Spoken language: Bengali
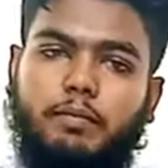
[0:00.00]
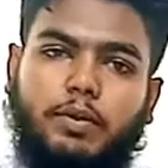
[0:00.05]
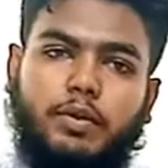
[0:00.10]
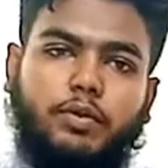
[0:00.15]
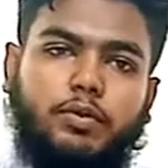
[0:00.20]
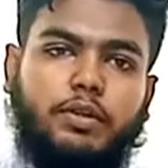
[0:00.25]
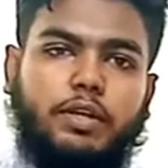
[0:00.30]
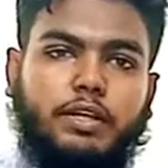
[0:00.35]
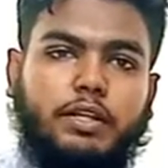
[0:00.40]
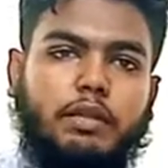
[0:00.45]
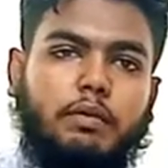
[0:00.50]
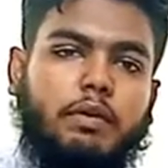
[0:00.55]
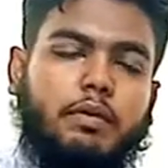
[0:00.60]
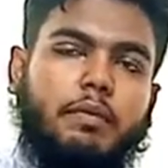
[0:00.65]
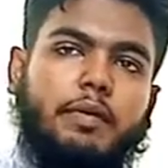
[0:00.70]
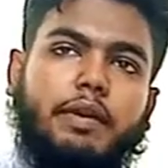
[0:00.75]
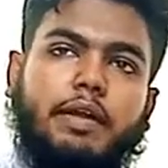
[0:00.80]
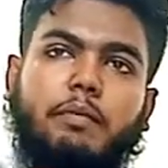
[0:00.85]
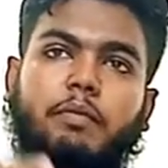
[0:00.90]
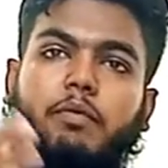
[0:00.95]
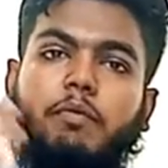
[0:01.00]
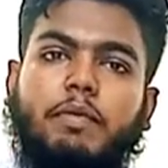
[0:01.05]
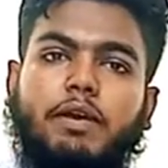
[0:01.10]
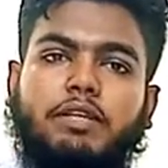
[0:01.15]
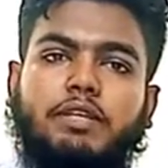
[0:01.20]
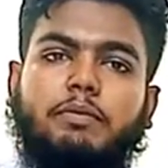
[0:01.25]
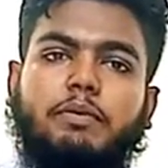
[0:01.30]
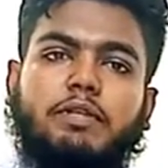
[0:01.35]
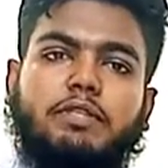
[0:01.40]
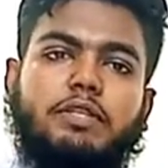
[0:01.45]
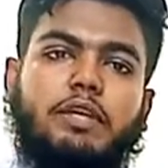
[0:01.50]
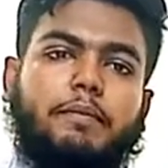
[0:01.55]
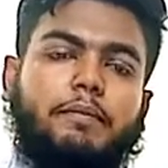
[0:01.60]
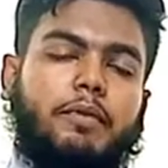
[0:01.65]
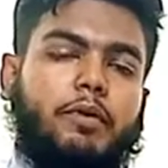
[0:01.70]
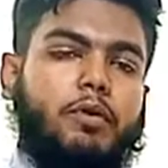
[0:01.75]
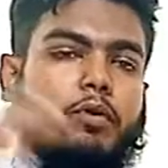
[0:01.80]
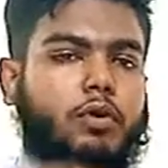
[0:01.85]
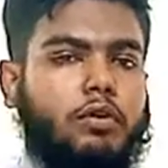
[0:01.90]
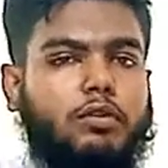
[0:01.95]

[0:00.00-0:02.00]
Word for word: ভিডিও দেখতে পারবেন এবং পাশাপাশি আপনি